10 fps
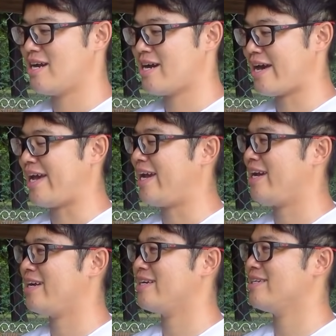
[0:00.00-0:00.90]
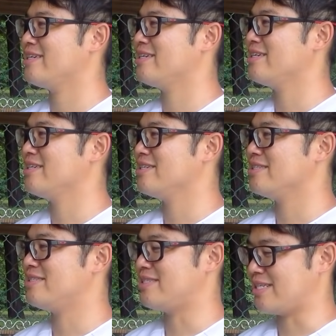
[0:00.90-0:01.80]
はい。
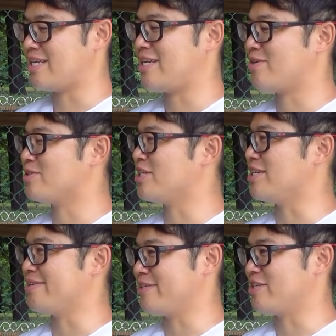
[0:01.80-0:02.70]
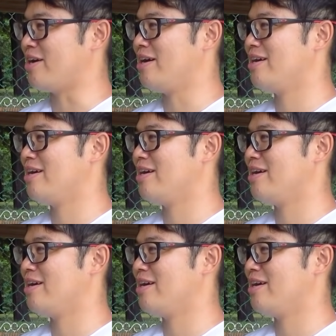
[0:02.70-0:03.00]
絶対に甲子園に行きましょう。